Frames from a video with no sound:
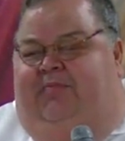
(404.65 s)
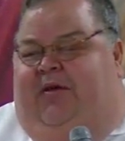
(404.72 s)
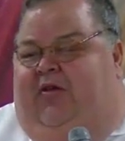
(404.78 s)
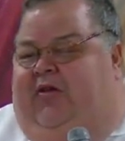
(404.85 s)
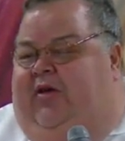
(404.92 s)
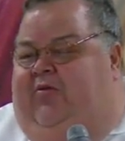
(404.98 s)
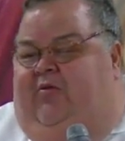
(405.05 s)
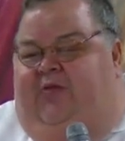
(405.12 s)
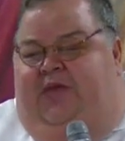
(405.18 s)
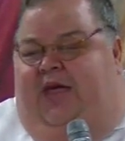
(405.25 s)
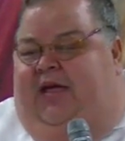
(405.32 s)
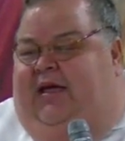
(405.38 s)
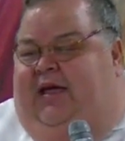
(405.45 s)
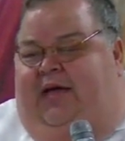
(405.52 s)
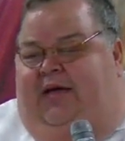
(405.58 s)
pero llegó un día
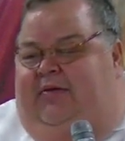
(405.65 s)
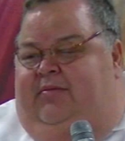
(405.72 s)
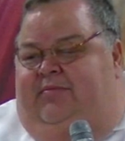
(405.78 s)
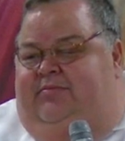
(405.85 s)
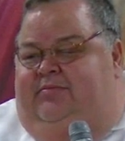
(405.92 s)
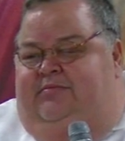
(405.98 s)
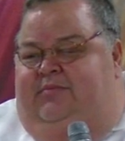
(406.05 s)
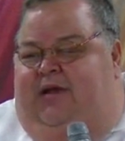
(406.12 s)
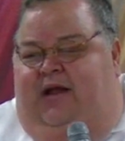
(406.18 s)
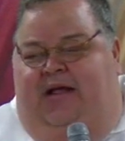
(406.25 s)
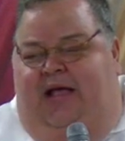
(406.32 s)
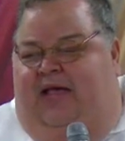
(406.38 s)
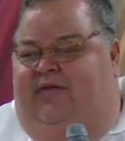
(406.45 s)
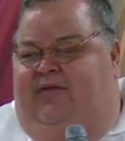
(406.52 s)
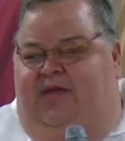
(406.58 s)
en que el
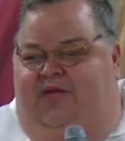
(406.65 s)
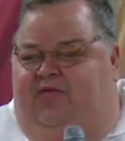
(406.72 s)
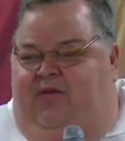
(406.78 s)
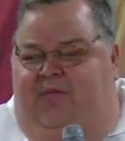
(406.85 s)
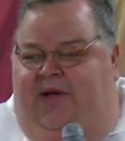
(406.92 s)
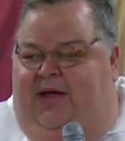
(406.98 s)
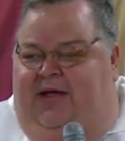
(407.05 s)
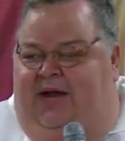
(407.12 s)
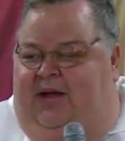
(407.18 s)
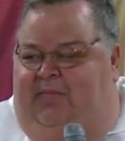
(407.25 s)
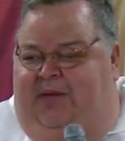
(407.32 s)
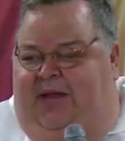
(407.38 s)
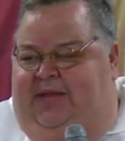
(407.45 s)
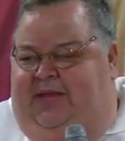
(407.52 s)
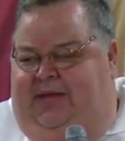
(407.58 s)
cáncer fue más que la
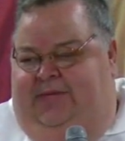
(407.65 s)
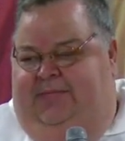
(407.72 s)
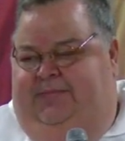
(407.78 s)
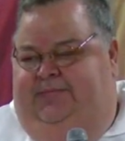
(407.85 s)
plata.